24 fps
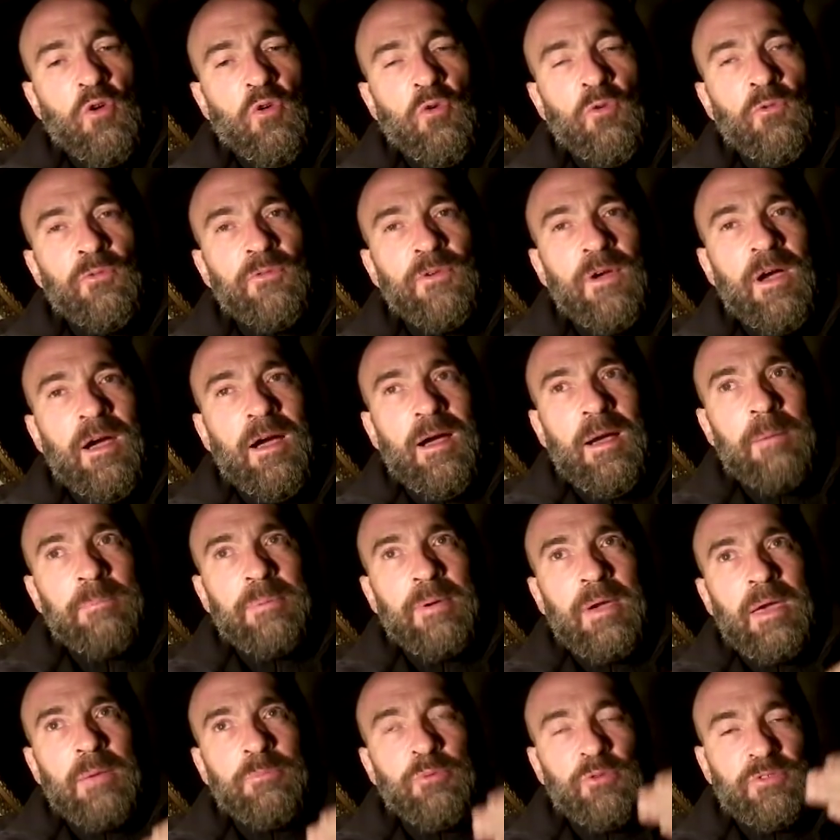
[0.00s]
On fera
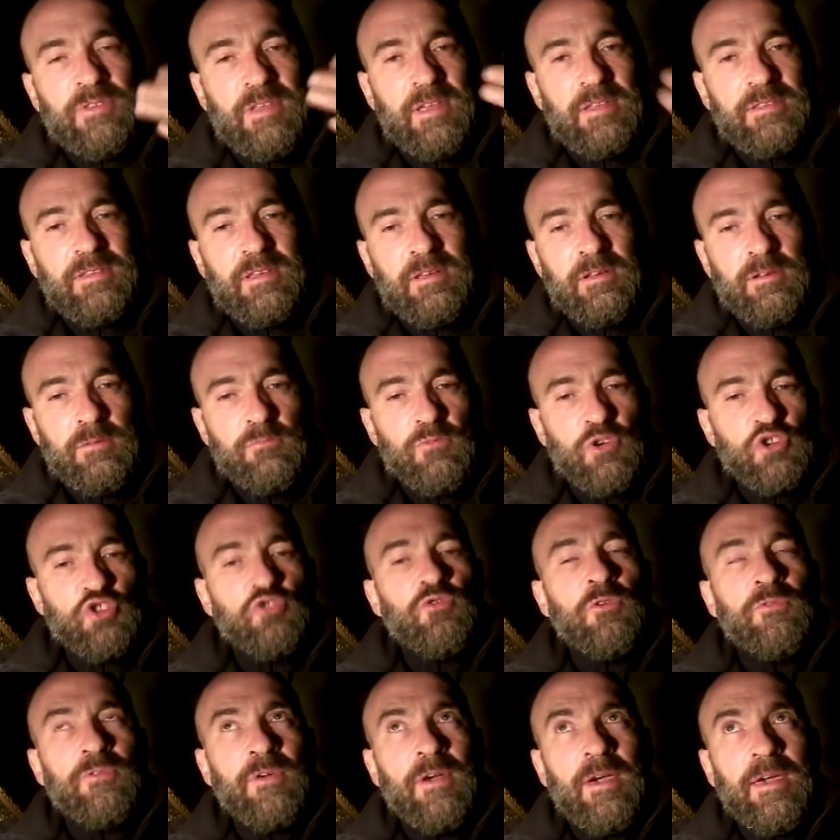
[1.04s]
après peut-être, moi je
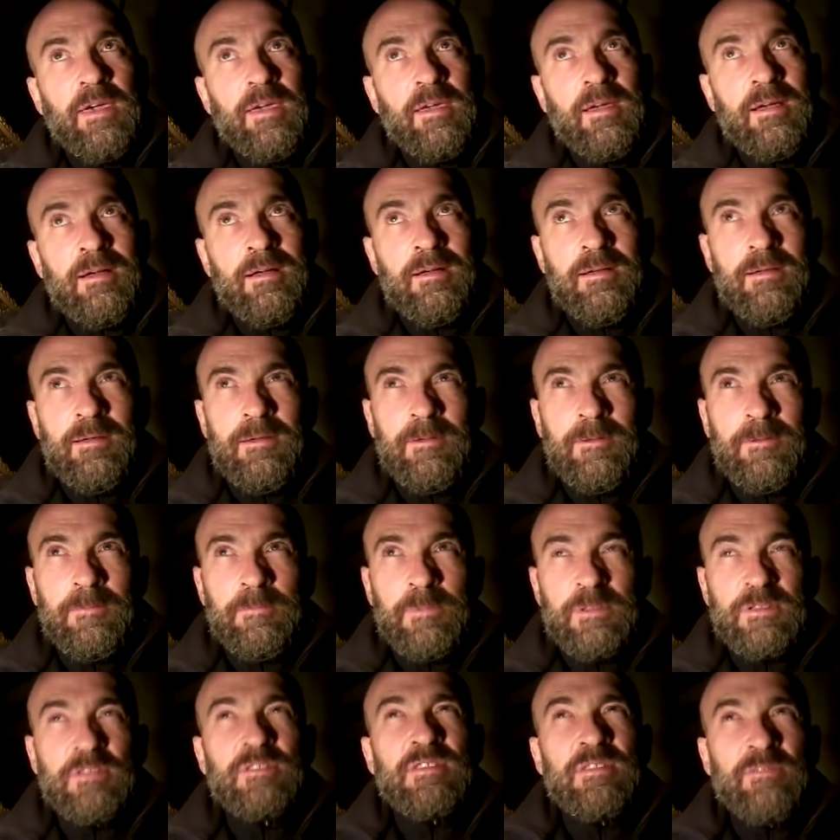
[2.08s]
le ferai,
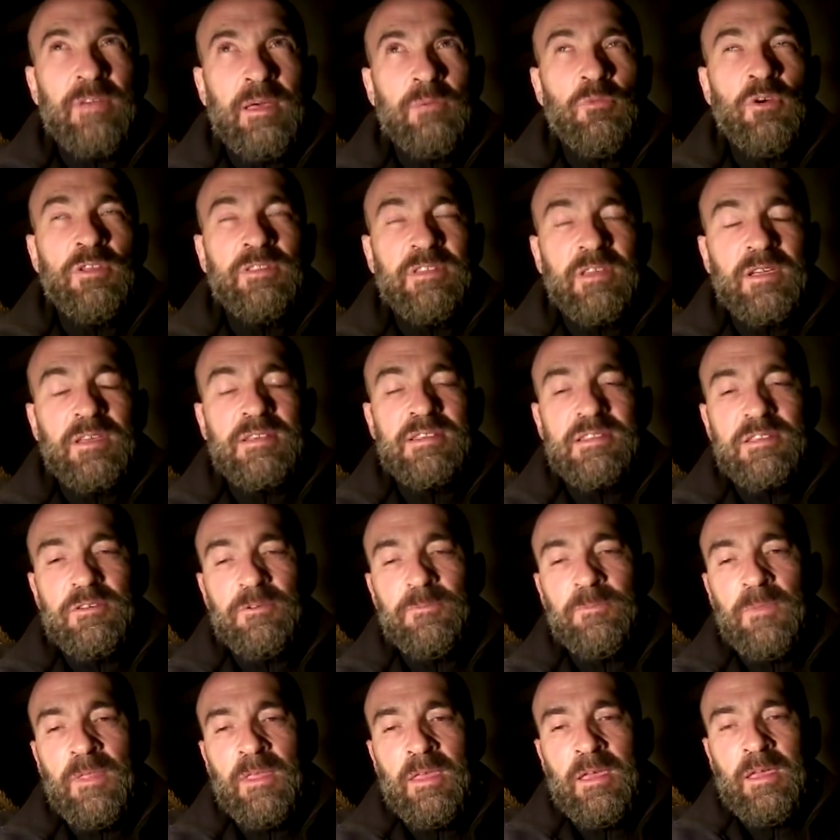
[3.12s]
parce que c'est vraiment
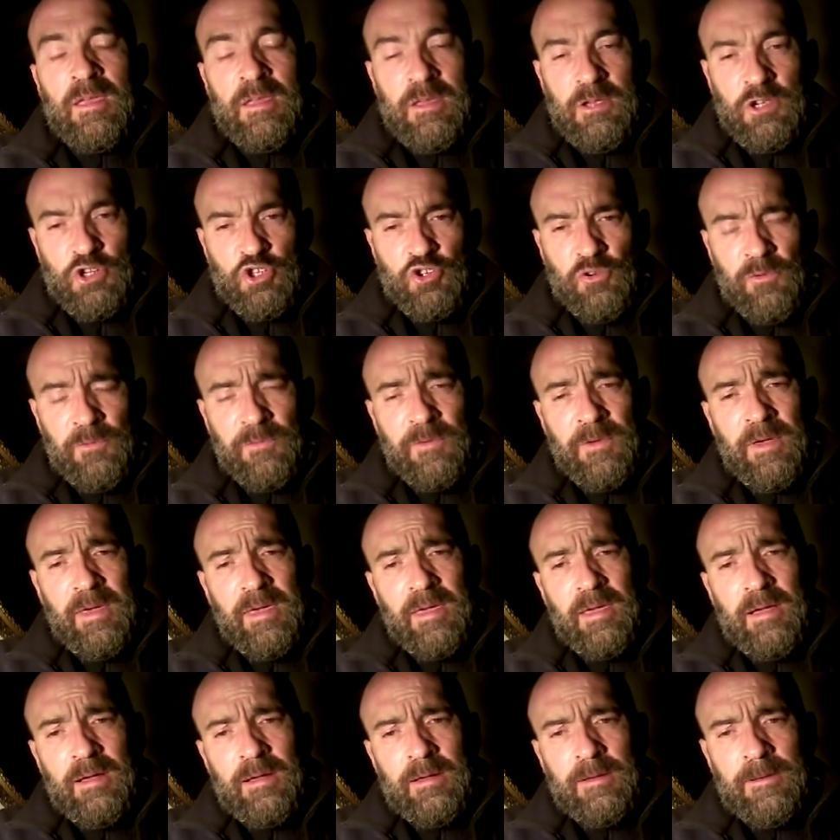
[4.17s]
intéressant, je
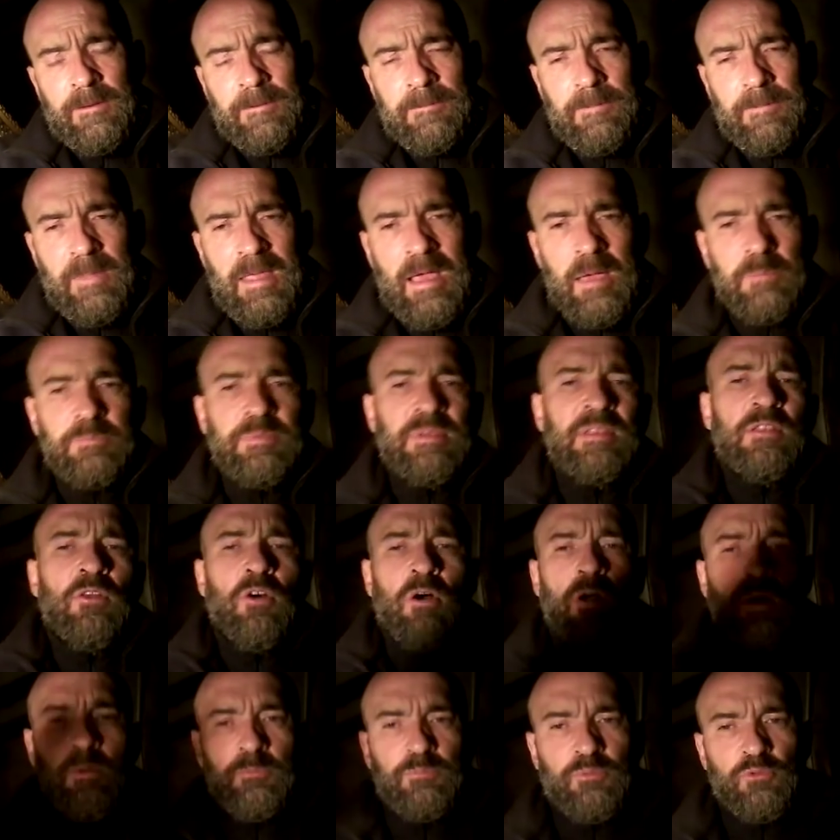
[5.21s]
ferai un,
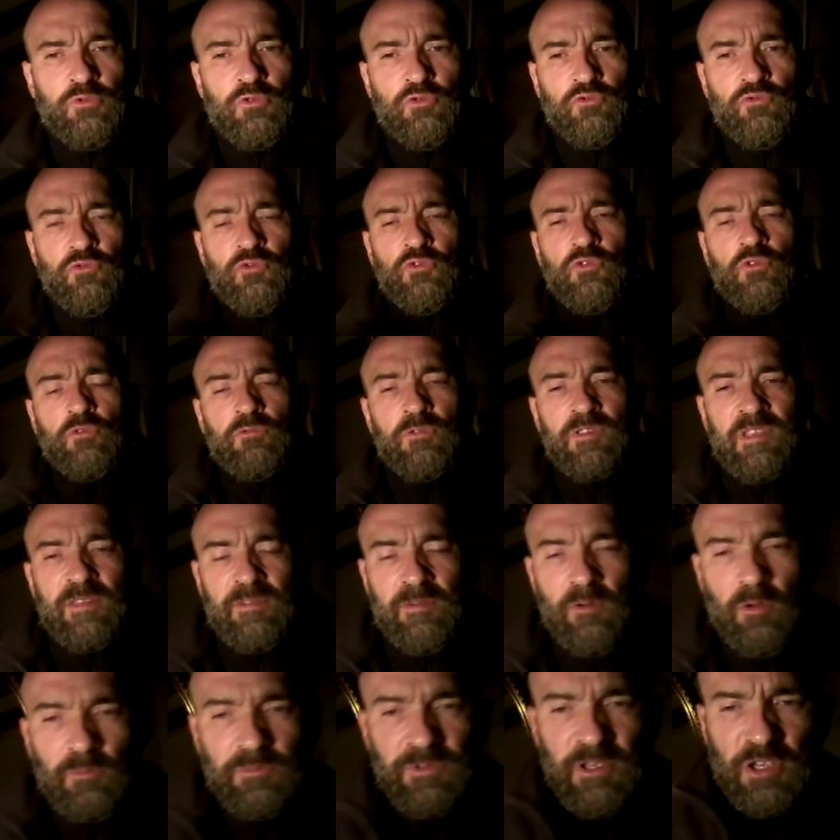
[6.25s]
bilan un peu de tout ce que vous avez
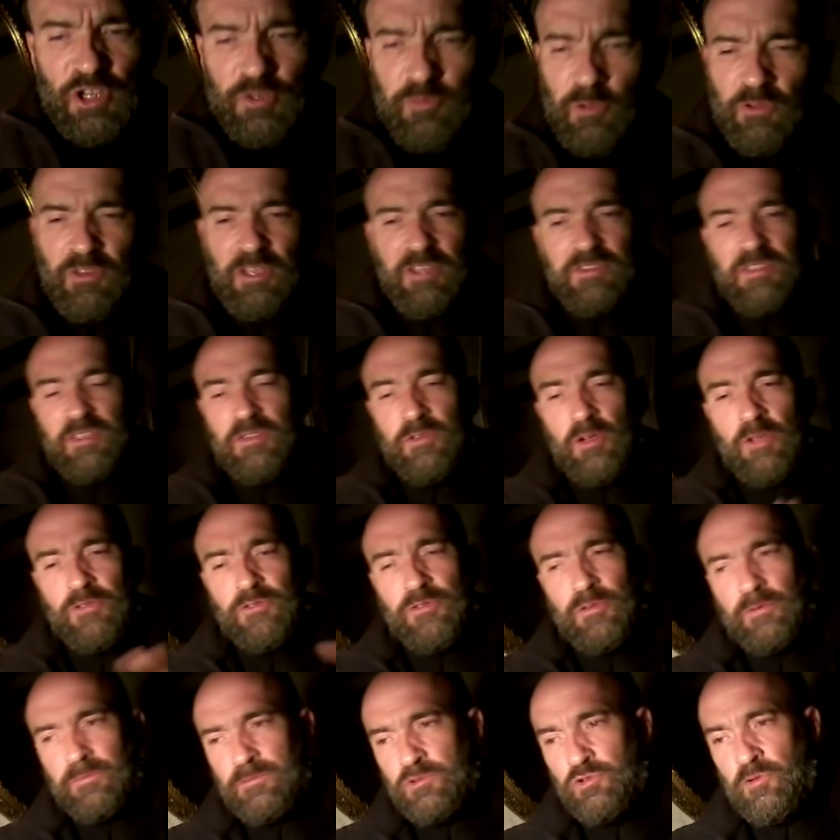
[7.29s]
emmené, je prendrai des
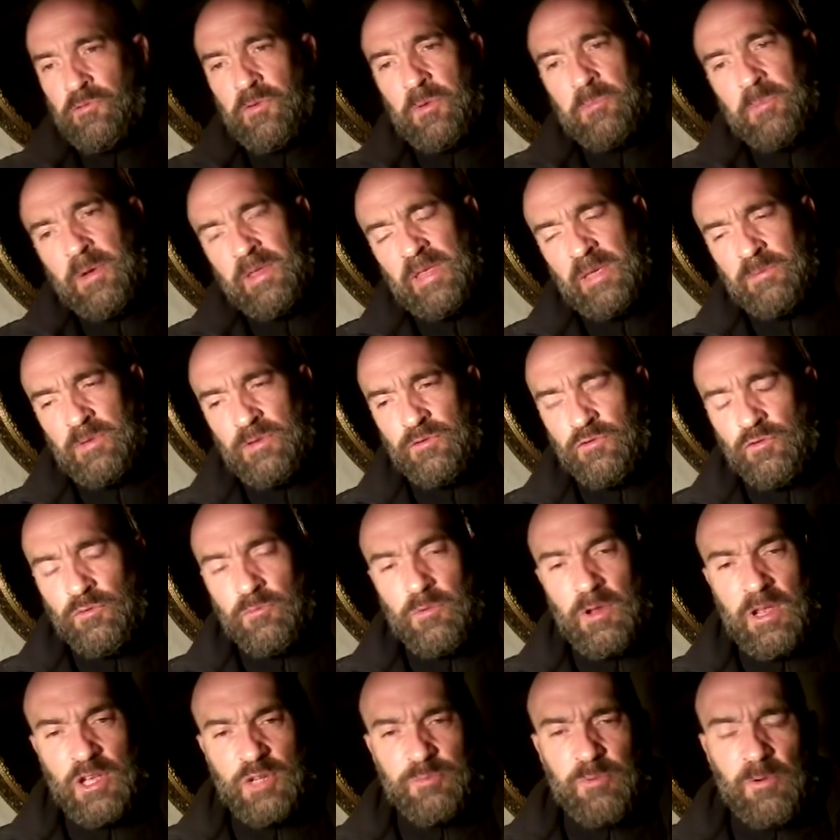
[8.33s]
notes, je ne le fais pas d'habitude,
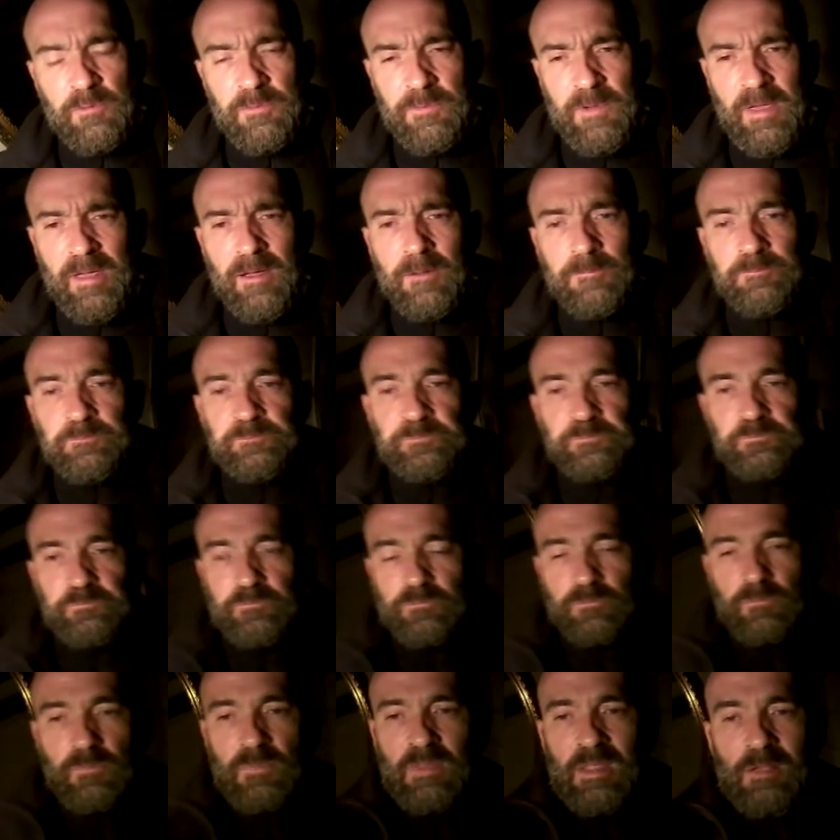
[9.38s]
mais là je peux le faire.
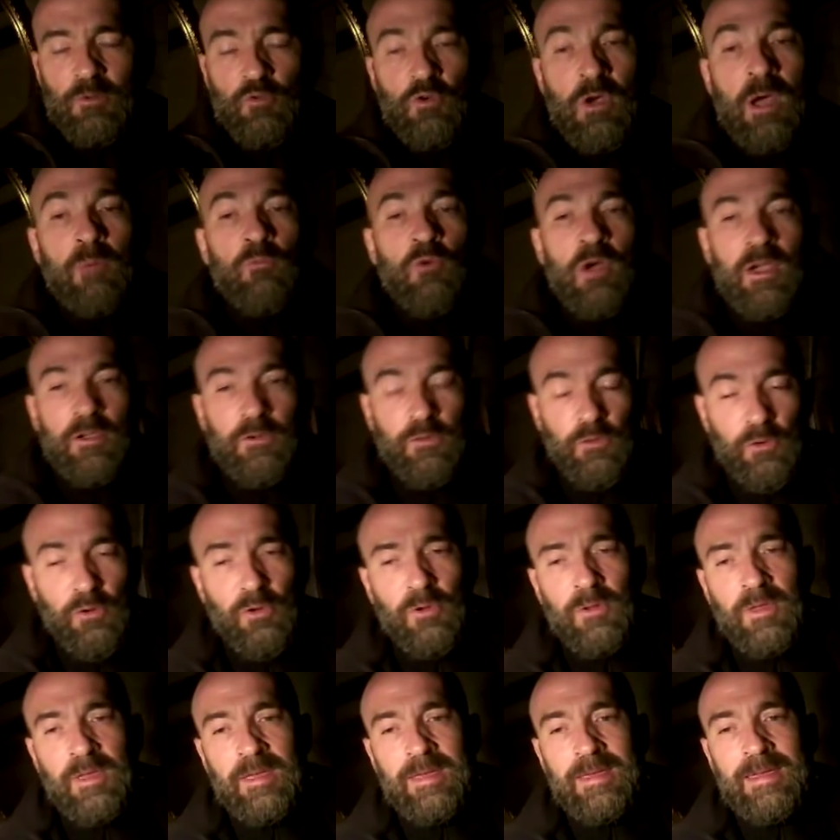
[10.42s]
Ou à moins que
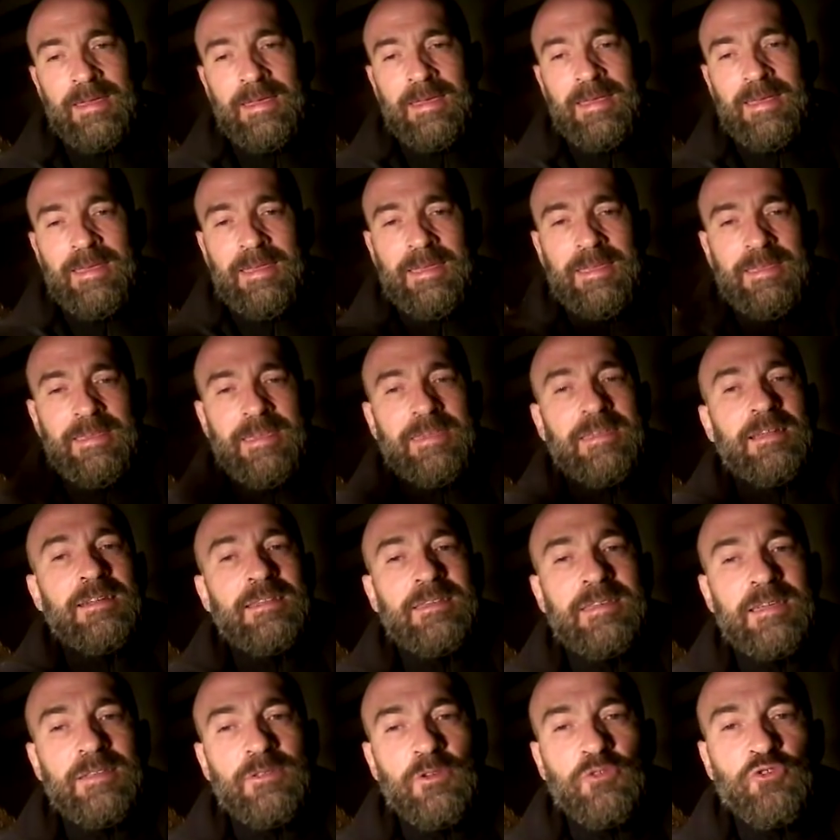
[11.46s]
il y ait
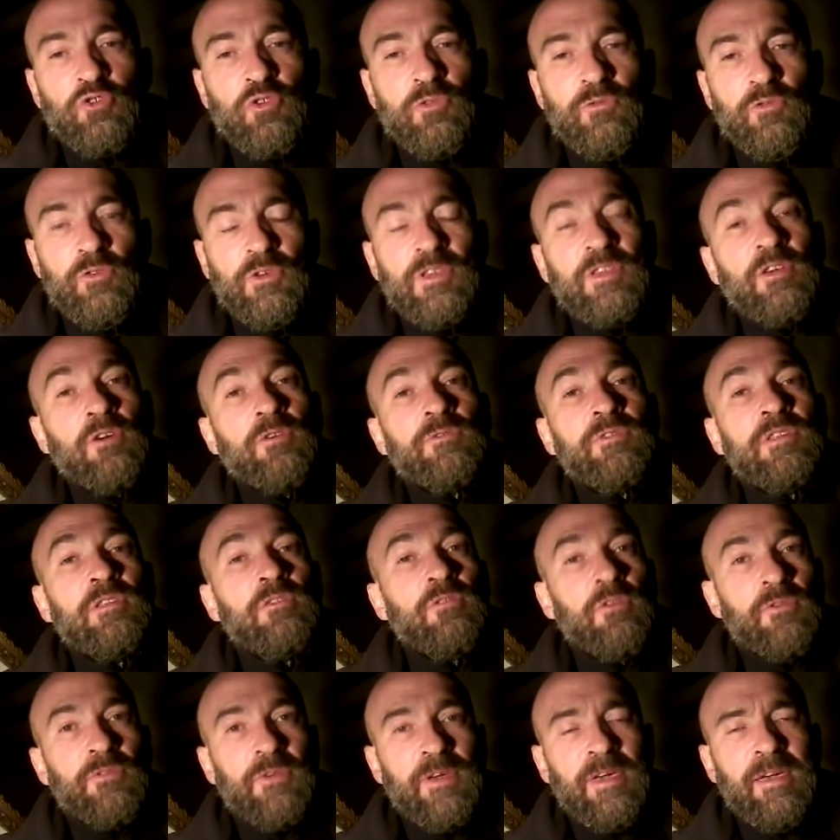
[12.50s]
quelqu'un d'entre vous qui a envie de
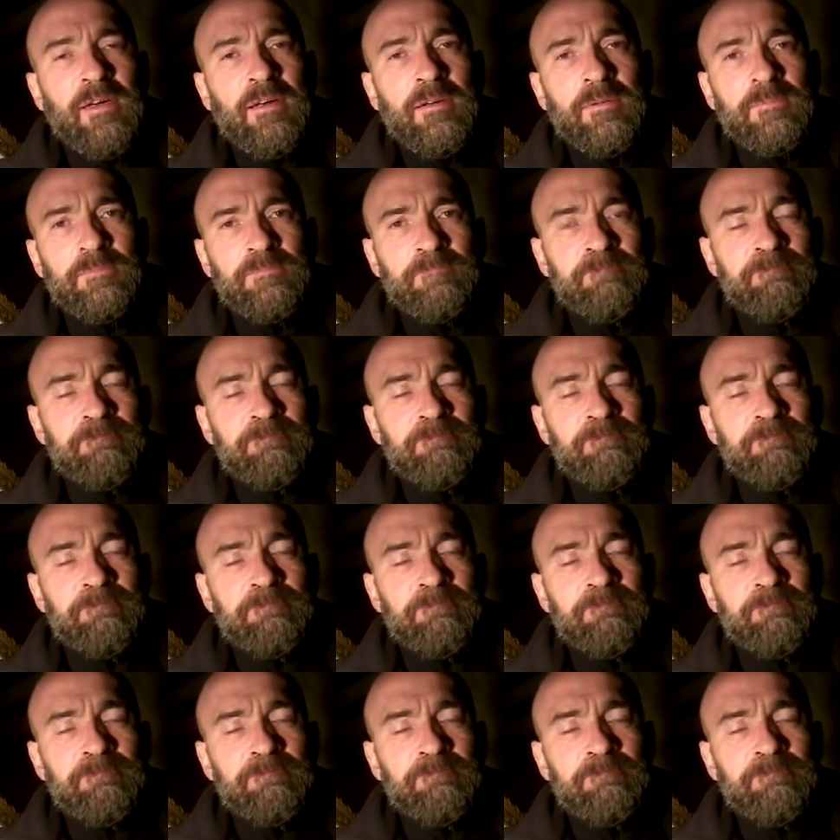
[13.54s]
le faire.